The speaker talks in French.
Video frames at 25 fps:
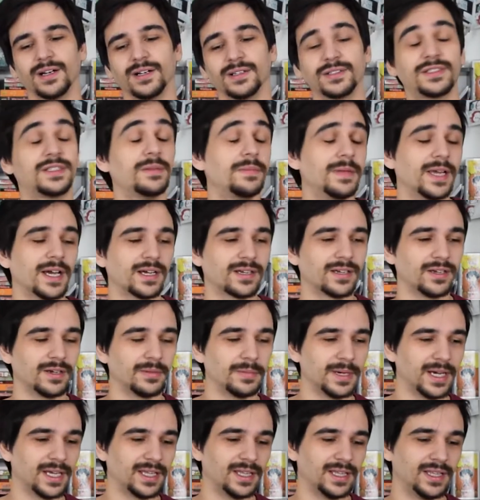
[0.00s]
si bien qu'il
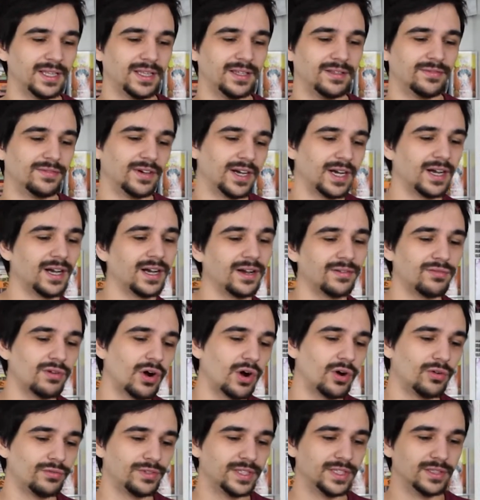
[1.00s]
bah, va avoir
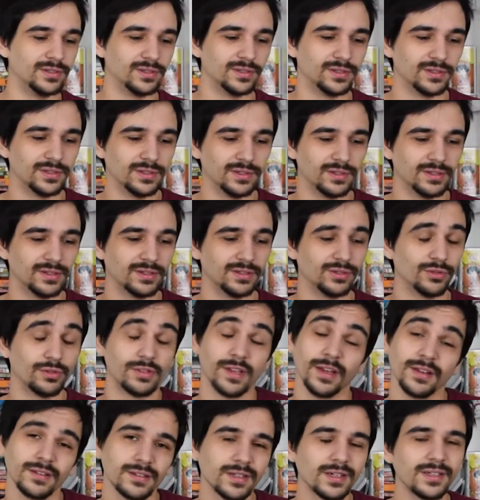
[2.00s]
envie de,
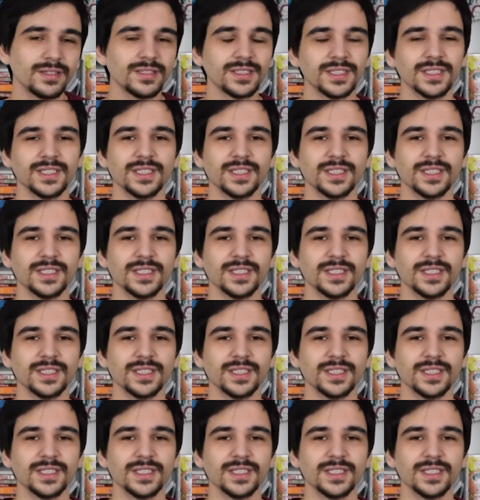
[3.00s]
sexe. Hein.